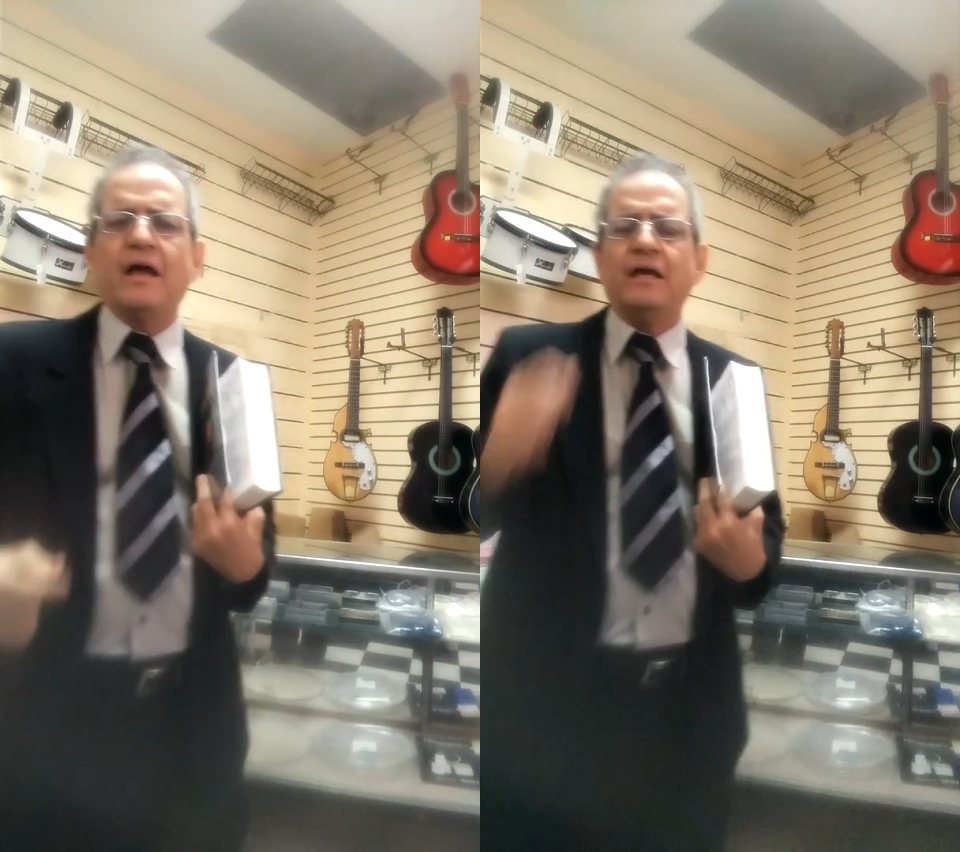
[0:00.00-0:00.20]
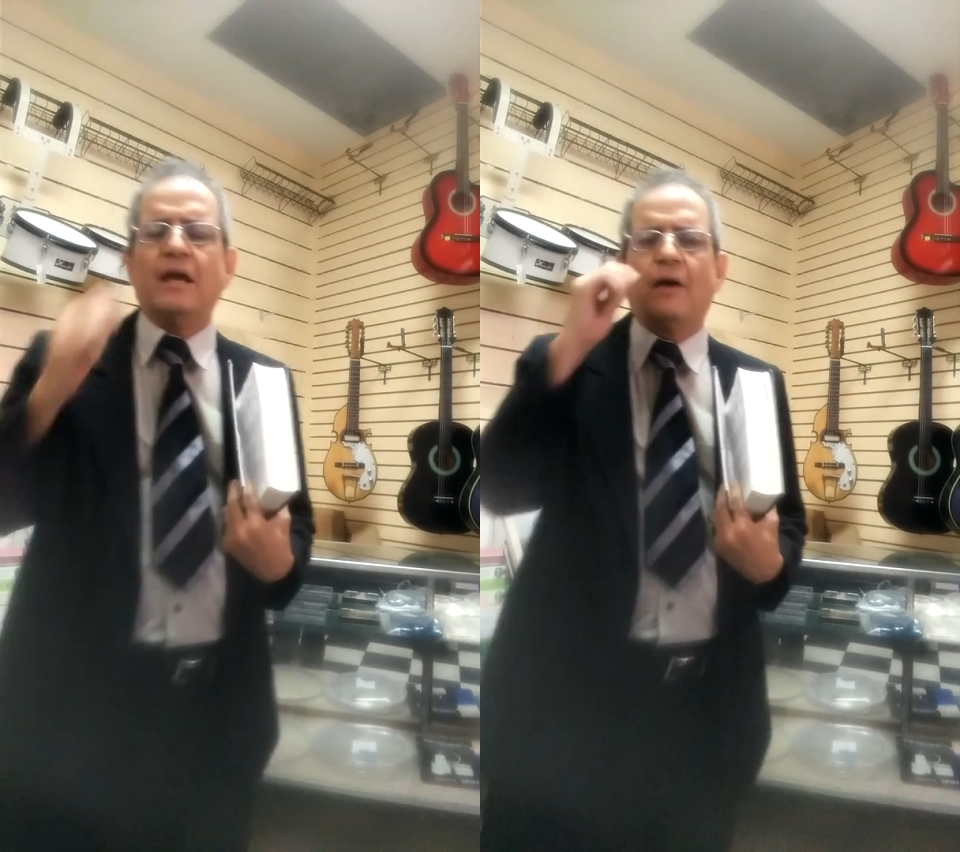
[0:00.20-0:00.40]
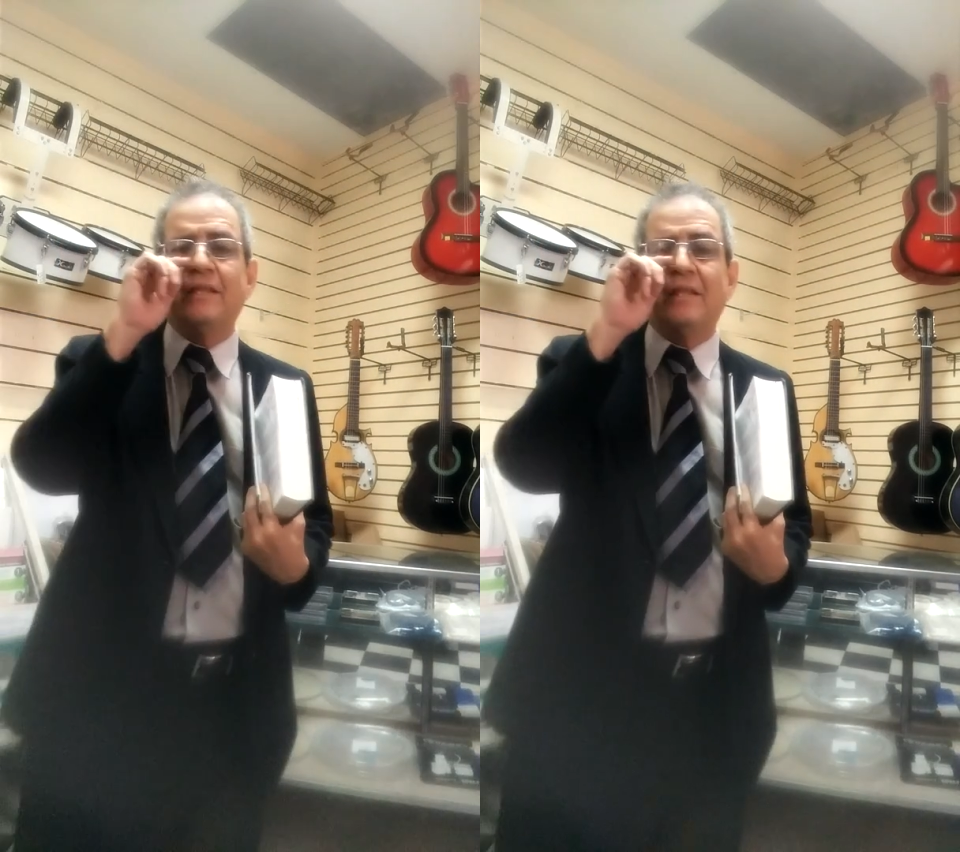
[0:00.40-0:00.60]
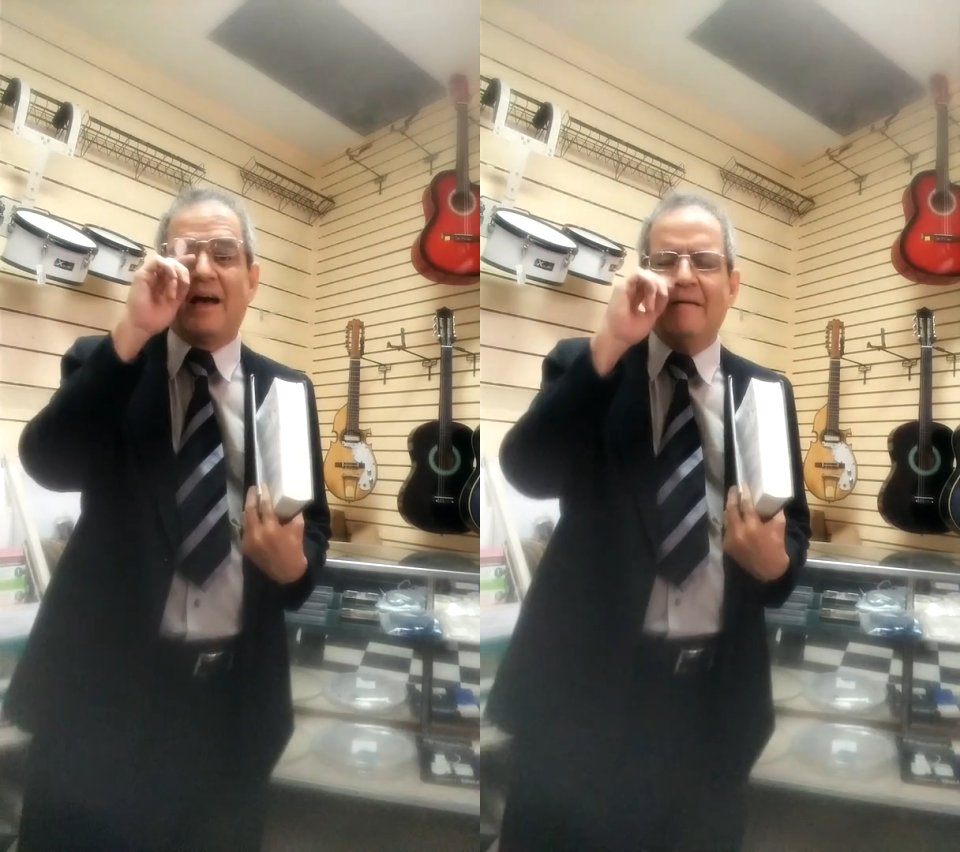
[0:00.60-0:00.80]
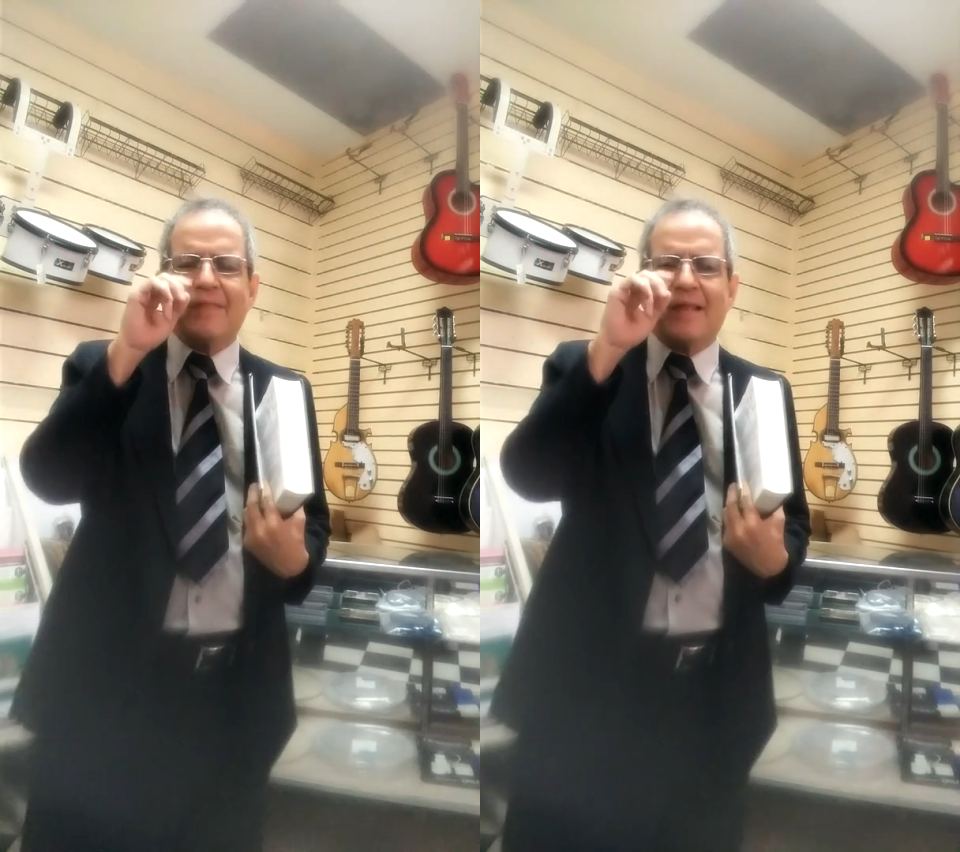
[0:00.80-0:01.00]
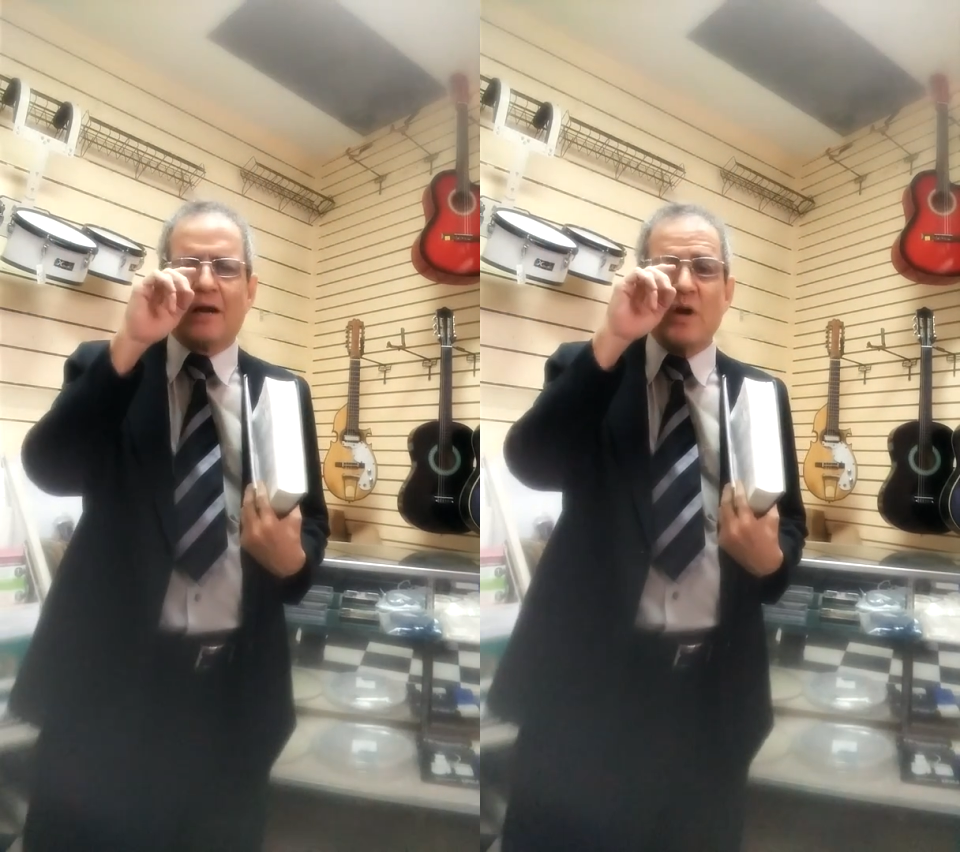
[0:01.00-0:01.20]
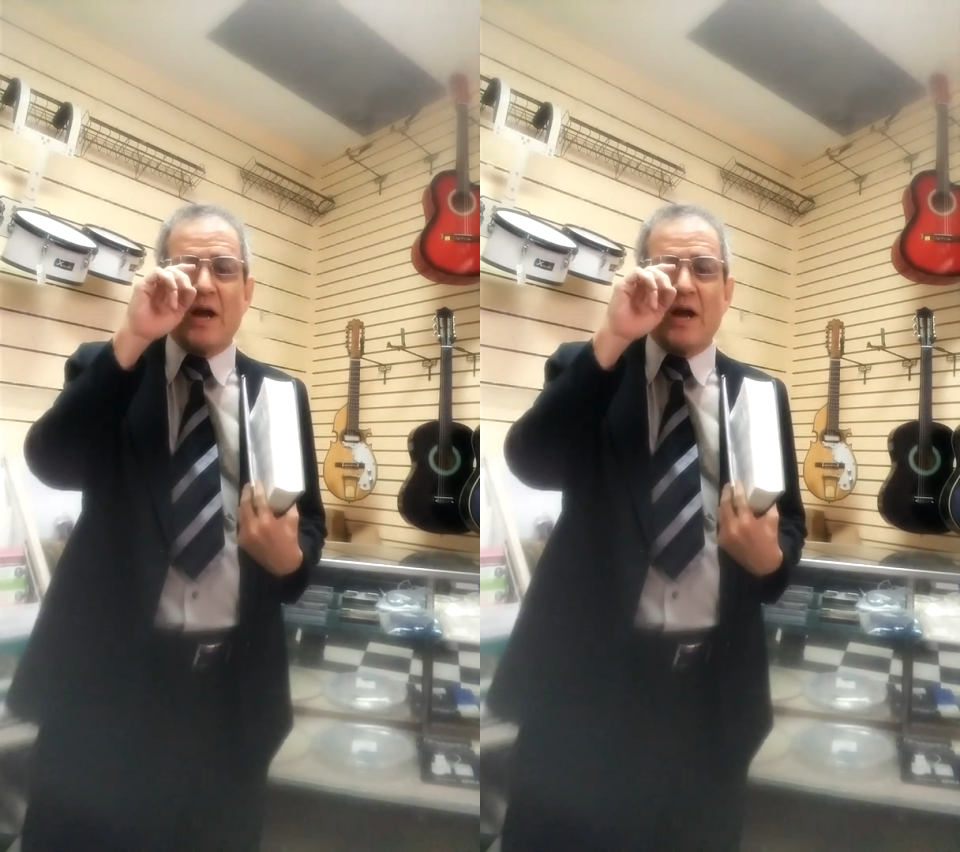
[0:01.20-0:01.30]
y la vida. Alguna